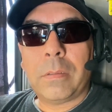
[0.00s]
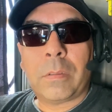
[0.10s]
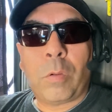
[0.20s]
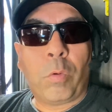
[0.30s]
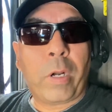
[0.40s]

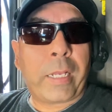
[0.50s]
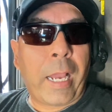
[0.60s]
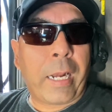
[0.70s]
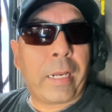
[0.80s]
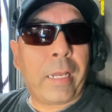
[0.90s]
con una
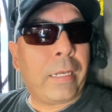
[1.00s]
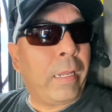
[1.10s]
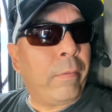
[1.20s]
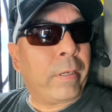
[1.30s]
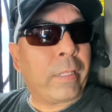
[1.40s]
carga,
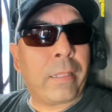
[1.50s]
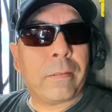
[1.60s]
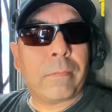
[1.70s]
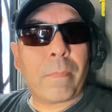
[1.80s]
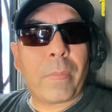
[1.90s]
la
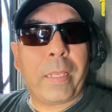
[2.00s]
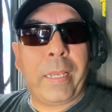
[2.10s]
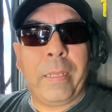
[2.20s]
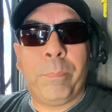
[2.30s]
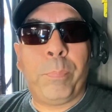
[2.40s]
verdad,
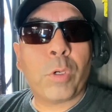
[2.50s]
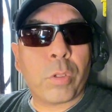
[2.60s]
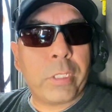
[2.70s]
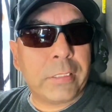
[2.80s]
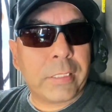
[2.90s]
en
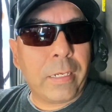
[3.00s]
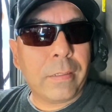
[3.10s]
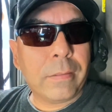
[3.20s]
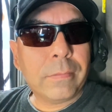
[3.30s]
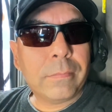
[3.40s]
puro diésel,
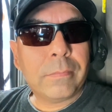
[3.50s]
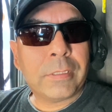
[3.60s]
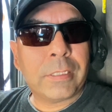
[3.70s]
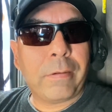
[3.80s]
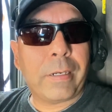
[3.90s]

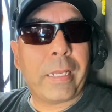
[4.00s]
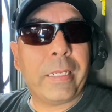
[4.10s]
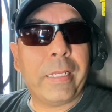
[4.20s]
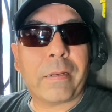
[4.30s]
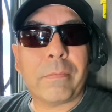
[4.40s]
se van a
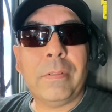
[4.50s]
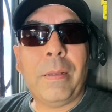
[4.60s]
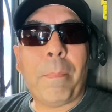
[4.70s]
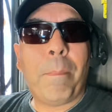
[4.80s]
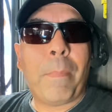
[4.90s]
ir
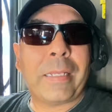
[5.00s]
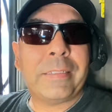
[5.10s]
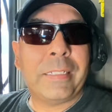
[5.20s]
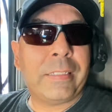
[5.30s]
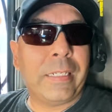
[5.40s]
más
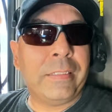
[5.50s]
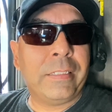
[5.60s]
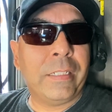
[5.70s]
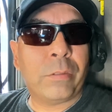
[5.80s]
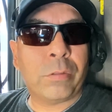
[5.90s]
de
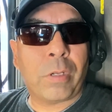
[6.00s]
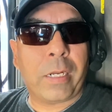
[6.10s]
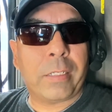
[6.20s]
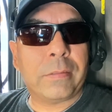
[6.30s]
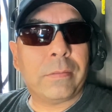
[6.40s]
600
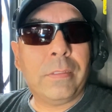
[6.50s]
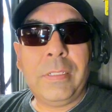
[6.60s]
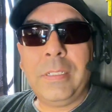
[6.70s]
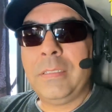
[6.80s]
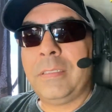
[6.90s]
dólares.
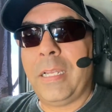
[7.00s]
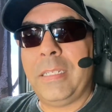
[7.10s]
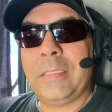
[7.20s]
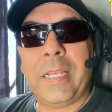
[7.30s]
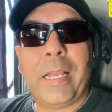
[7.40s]

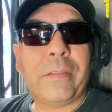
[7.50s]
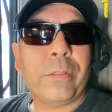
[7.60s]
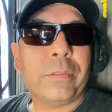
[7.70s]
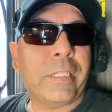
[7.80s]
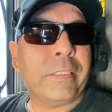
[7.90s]

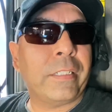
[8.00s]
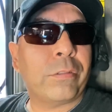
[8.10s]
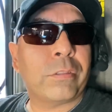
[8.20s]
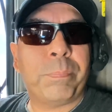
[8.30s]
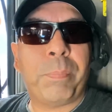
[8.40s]
600,
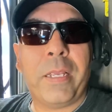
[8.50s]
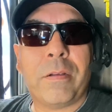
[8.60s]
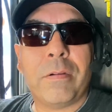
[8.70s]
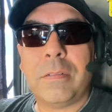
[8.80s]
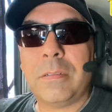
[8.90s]
600 y
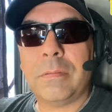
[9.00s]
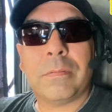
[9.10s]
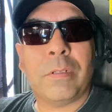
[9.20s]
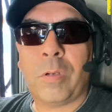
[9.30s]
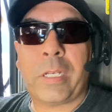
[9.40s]
pico,
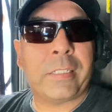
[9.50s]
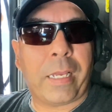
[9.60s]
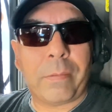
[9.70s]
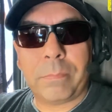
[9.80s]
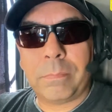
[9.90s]
lo que
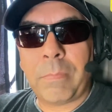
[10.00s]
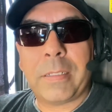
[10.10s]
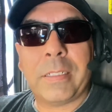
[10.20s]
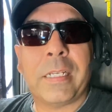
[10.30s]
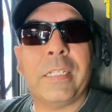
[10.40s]
sea,
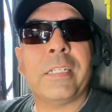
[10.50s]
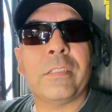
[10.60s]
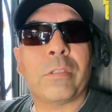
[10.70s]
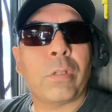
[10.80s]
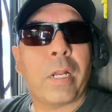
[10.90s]
más de
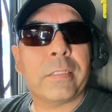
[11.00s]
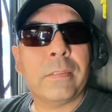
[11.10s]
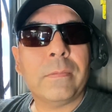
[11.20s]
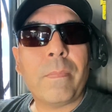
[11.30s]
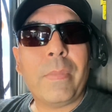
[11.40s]
600 dólares
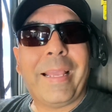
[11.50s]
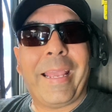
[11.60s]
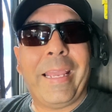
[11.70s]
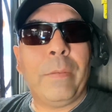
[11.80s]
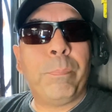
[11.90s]

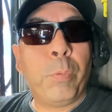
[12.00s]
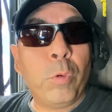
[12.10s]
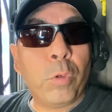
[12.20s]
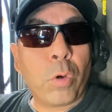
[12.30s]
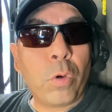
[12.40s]
en
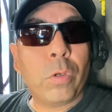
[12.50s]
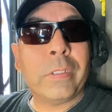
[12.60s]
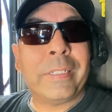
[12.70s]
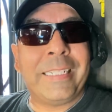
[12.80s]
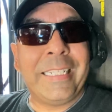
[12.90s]
puro
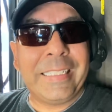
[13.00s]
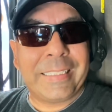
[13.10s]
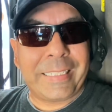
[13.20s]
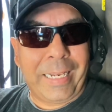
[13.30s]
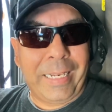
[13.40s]

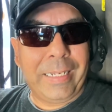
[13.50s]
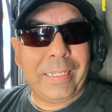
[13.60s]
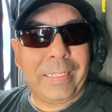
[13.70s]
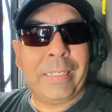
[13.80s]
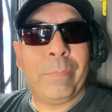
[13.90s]
diésel,
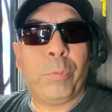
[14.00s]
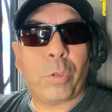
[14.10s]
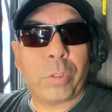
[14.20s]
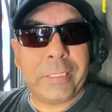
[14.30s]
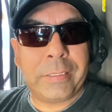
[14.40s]
en
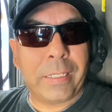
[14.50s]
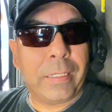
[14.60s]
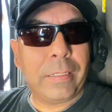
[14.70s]
puro diésel.